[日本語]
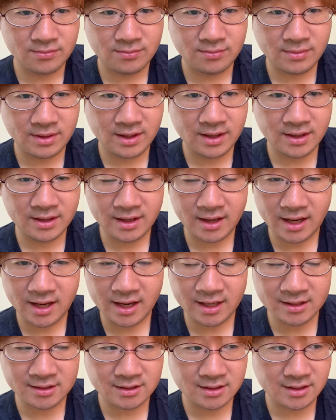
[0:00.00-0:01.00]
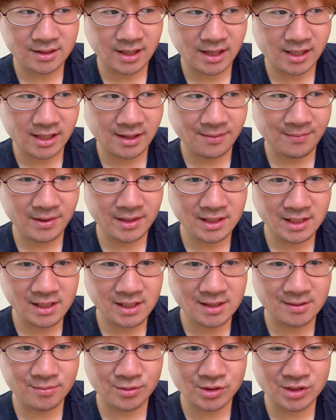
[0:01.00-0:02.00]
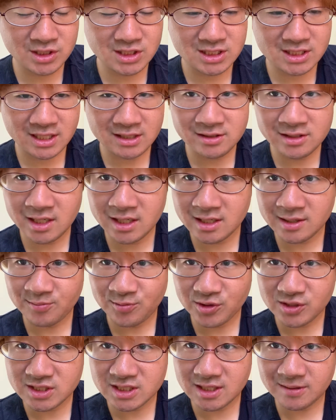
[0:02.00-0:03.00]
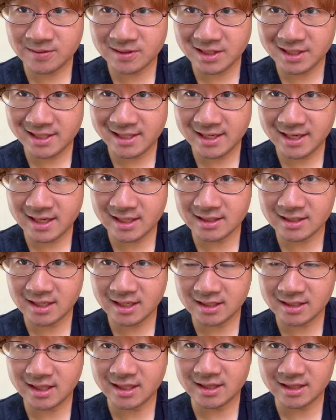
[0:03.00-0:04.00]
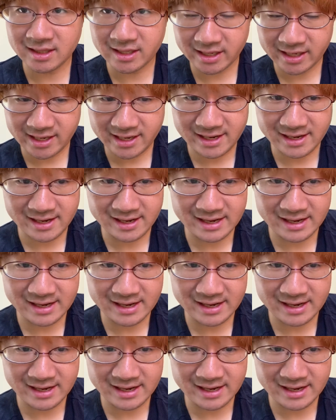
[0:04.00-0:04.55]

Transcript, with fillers: まあ、は、早めに、もうにじかんぐらいで持ち玉できなかったら撤退。